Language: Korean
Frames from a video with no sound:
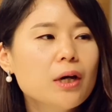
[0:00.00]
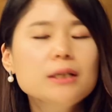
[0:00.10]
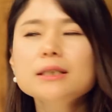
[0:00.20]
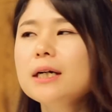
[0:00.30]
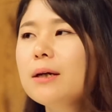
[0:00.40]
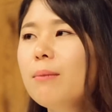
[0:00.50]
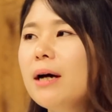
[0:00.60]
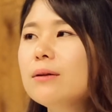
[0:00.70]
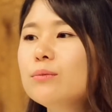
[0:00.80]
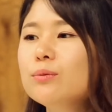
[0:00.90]
굉장히
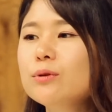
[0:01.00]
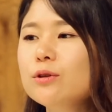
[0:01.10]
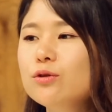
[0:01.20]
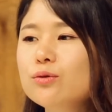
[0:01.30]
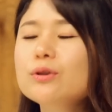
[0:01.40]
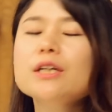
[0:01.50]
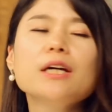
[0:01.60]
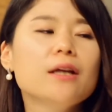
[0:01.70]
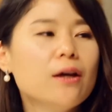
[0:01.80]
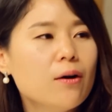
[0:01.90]
많은 부분을
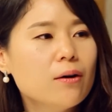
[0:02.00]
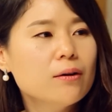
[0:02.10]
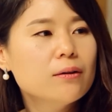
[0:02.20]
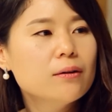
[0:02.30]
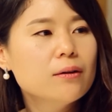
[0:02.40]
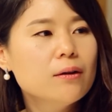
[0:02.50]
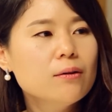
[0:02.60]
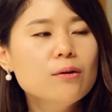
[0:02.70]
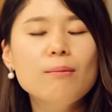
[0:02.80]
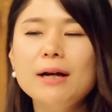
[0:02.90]
줄이게 돼요.
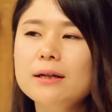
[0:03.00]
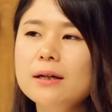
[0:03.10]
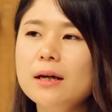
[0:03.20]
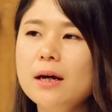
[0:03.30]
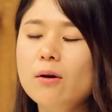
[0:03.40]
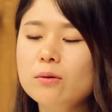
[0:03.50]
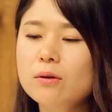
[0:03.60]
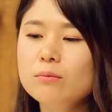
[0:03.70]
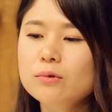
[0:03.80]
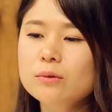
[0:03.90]
음. 그리고 만약에
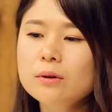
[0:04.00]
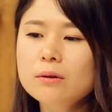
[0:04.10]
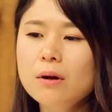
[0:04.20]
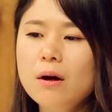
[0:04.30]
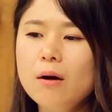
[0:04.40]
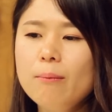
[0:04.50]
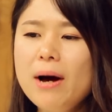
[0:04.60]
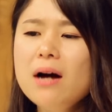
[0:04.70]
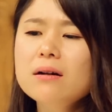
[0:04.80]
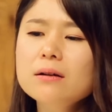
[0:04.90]
어떤 분은
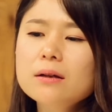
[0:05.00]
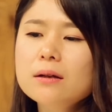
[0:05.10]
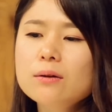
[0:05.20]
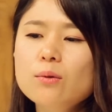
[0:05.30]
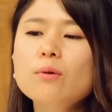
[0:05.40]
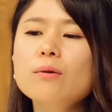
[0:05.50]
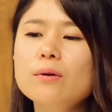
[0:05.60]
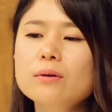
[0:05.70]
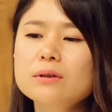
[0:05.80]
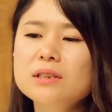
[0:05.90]
빵을 꼭
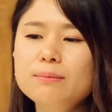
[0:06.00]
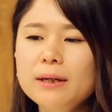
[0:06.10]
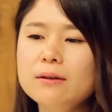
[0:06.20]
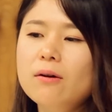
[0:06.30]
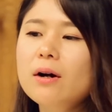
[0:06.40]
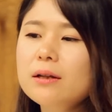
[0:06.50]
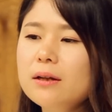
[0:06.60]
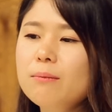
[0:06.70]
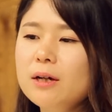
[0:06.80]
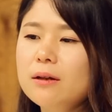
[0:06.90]
집에
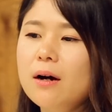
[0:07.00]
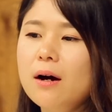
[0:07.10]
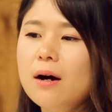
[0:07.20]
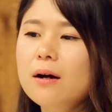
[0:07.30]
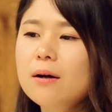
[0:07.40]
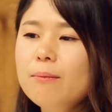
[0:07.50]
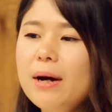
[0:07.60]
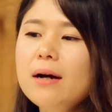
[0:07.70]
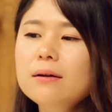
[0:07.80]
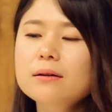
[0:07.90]
들어갈 때마다
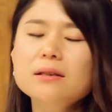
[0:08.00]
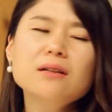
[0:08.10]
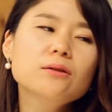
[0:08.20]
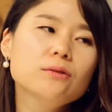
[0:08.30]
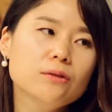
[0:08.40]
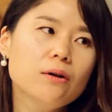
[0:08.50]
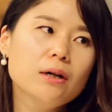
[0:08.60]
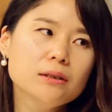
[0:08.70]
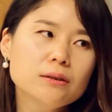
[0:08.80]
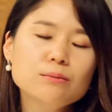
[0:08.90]
빵을 사서
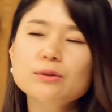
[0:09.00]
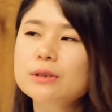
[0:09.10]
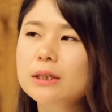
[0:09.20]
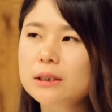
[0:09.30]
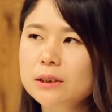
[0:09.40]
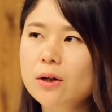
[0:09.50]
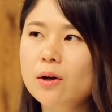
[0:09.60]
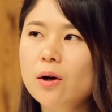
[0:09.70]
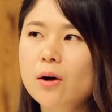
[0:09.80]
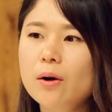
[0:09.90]
들어가시는 분이
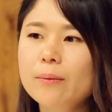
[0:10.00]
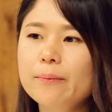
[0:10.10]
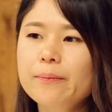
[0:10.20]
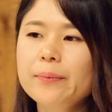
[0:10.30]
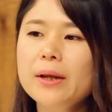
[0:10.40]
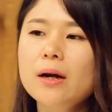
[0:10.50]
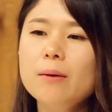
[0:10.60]
있어요. 음?